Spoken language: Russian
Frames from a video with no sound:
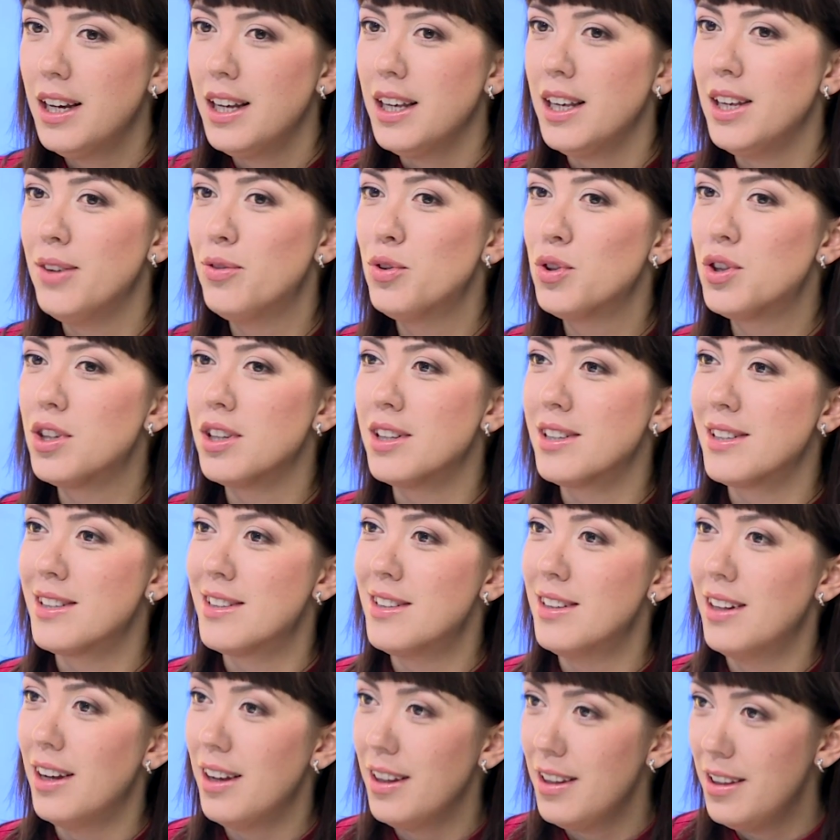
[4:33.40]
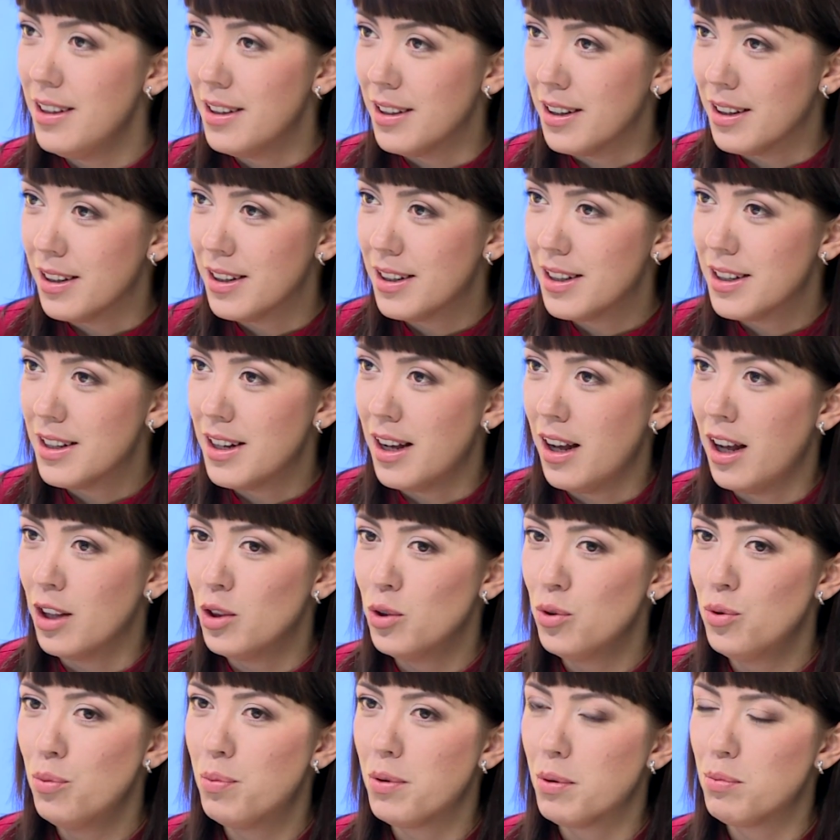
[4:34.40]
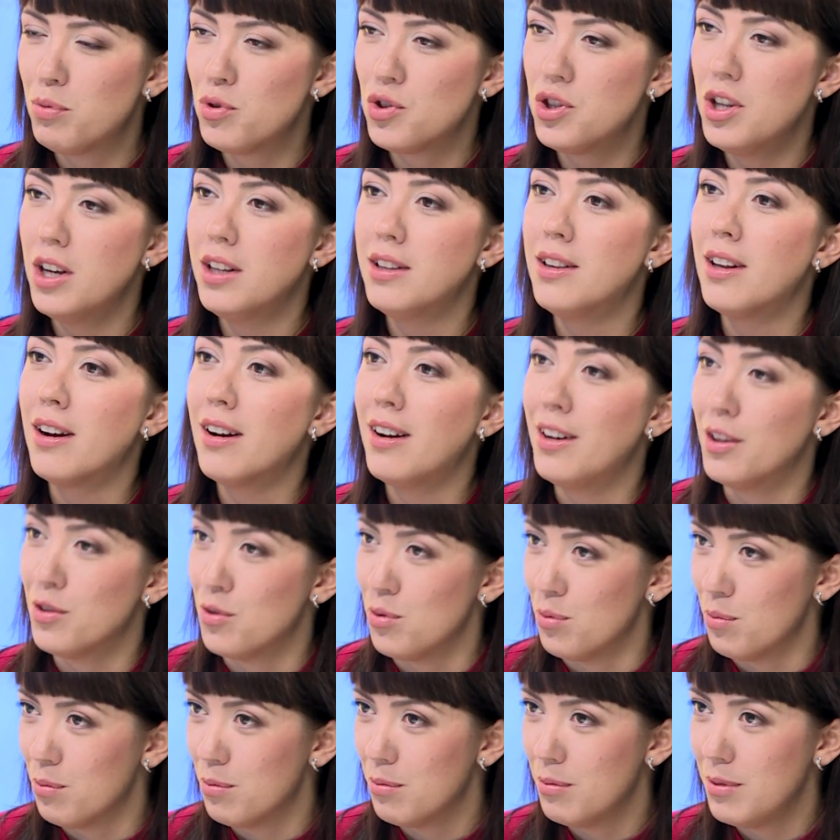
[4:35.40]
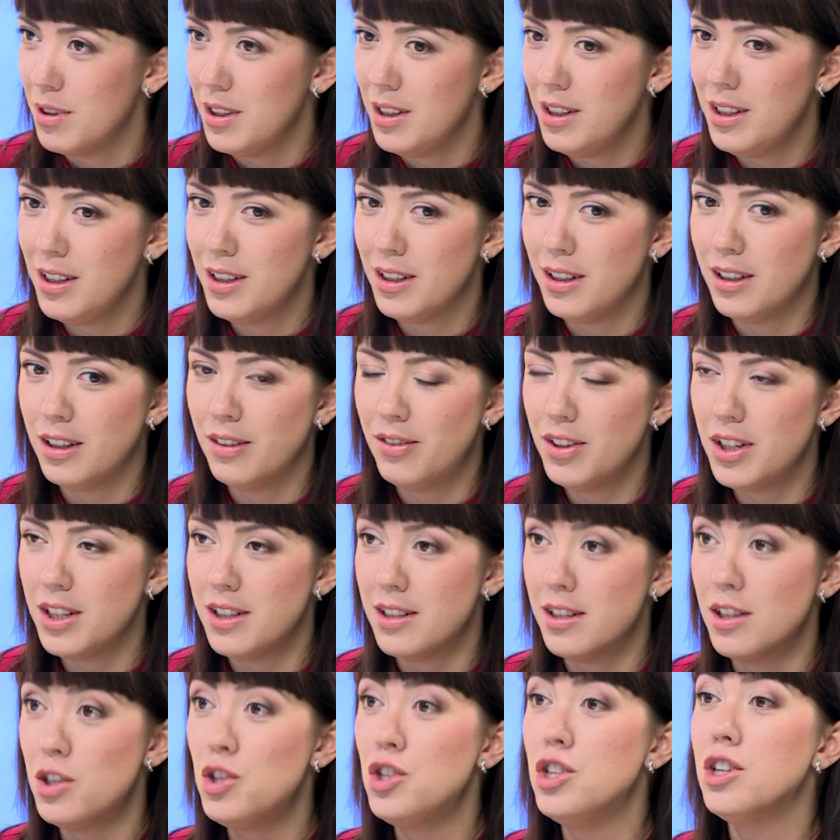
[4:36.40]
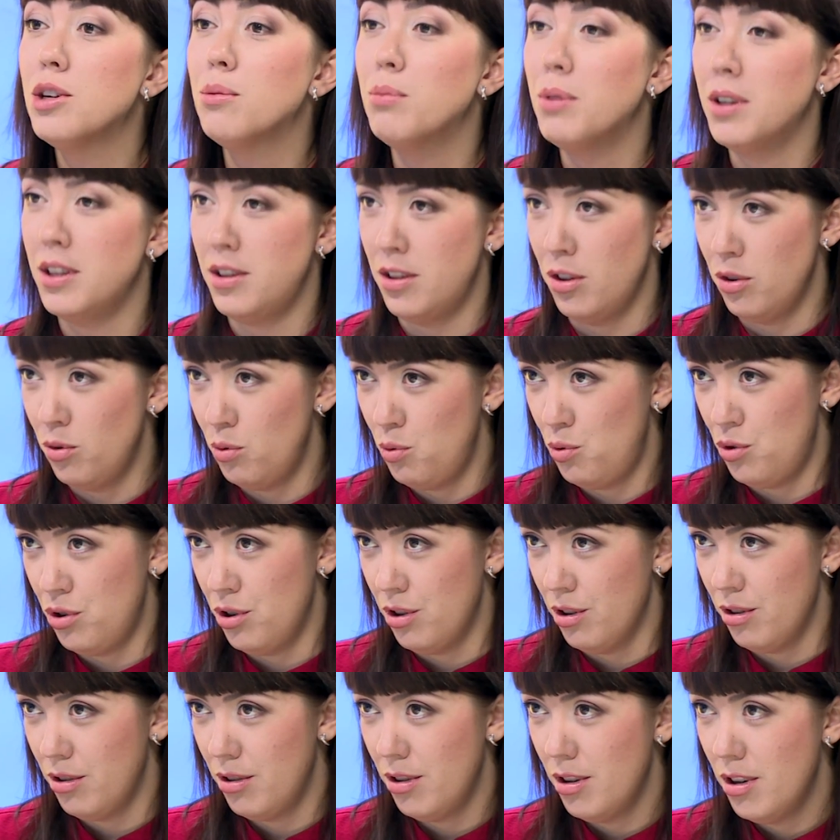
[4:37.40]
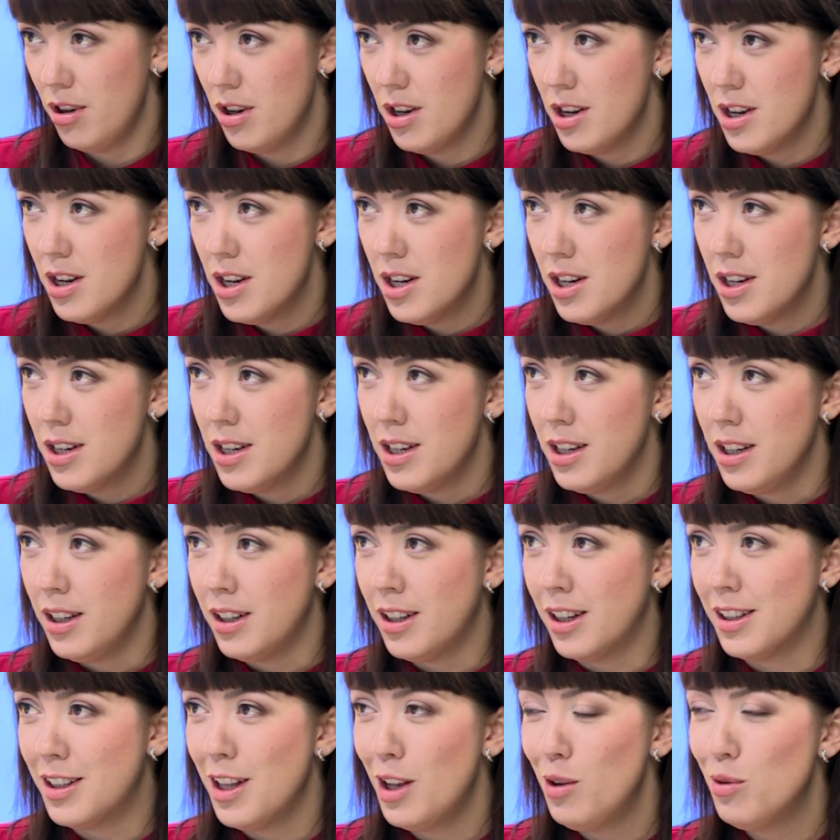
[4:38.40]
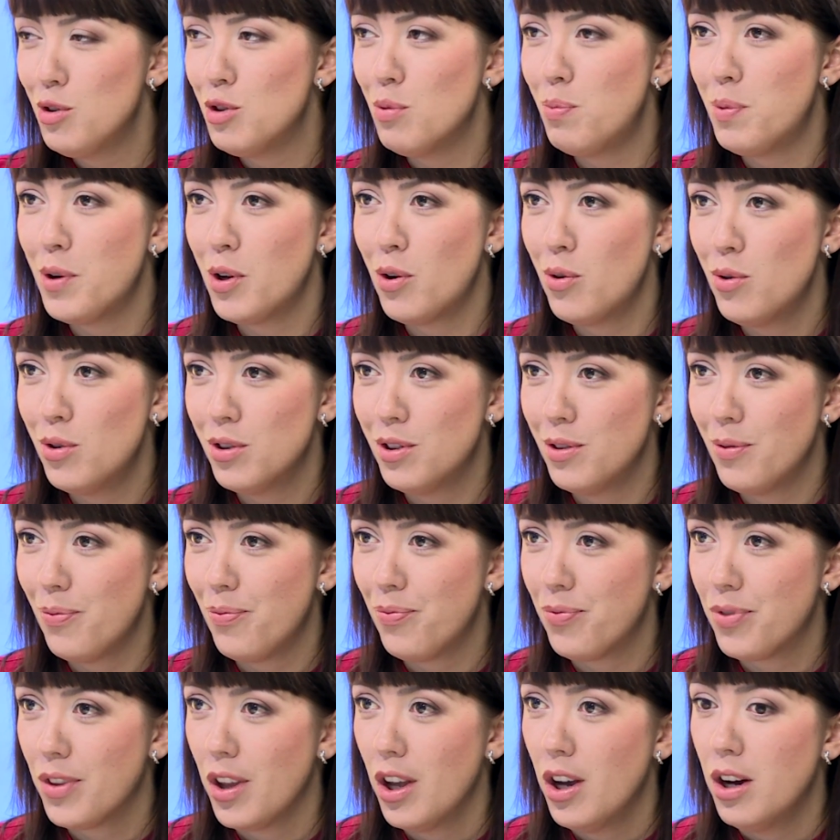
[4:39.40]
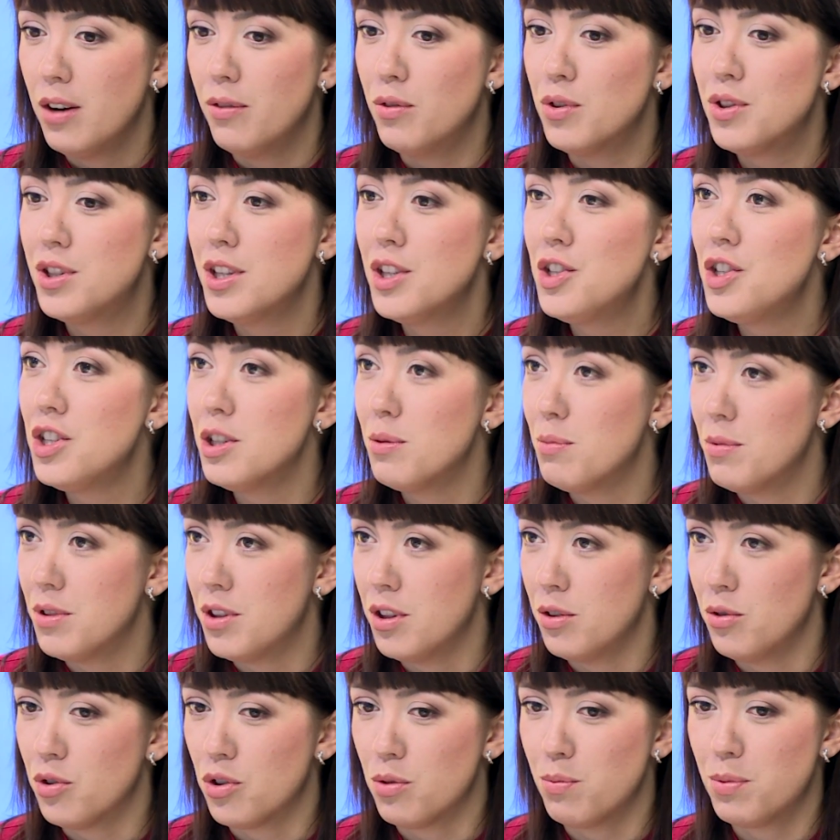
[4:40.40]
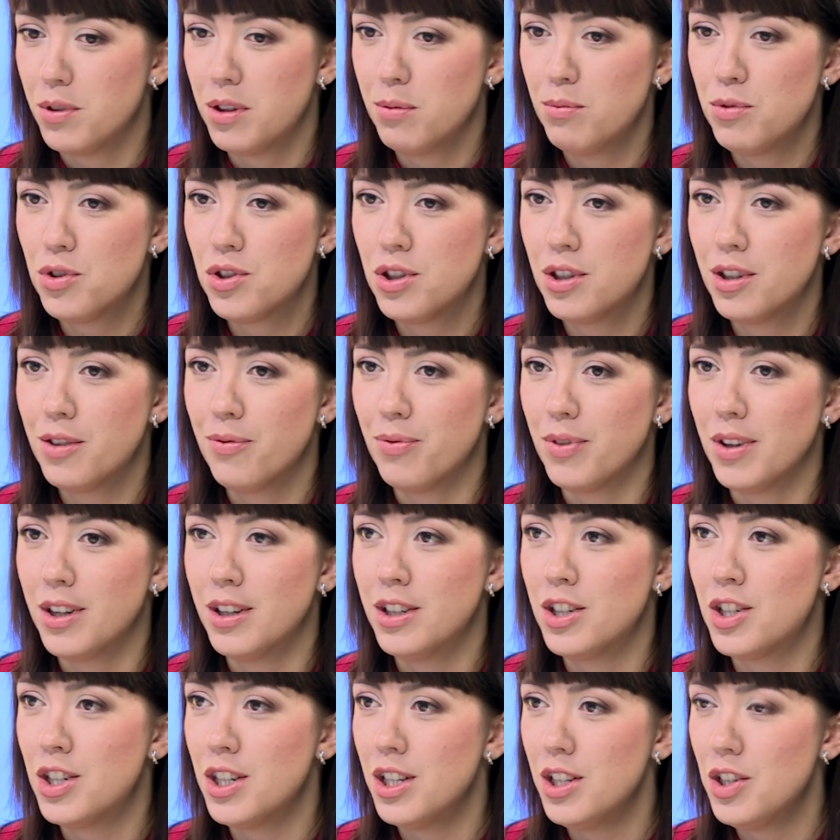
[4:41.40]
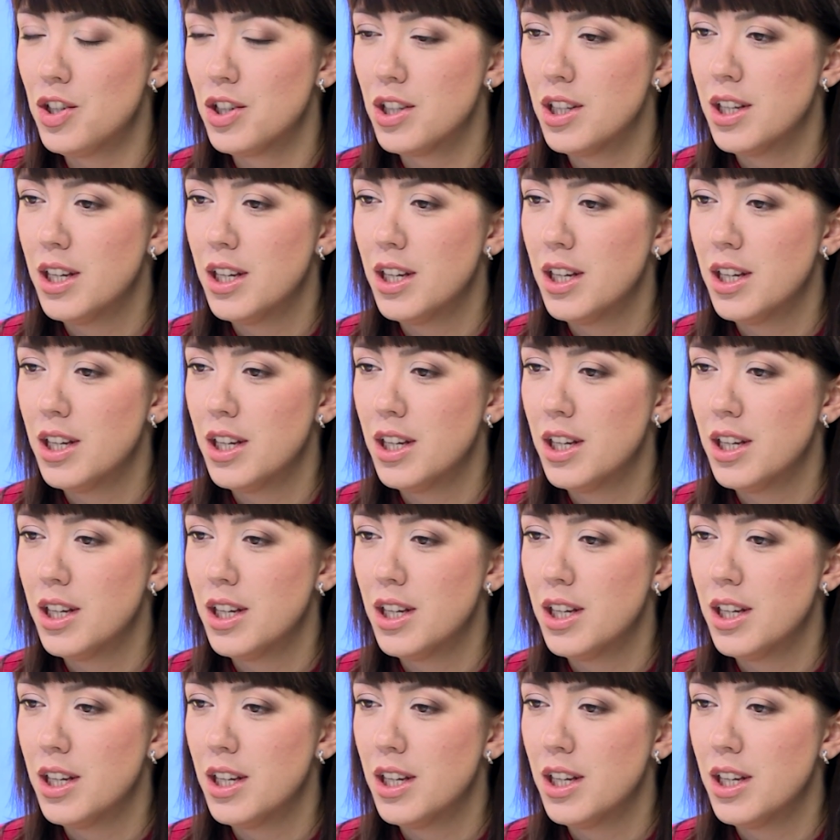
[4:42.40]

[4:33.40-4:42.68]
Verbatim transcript: И вот знание, оно пробуждает разум и говорит, зачем это нужно. Когда люди вот приходят... Зачем действительно? Вот это зачем будет? это нужно? Потому что... Зачем женщ... нужны вот,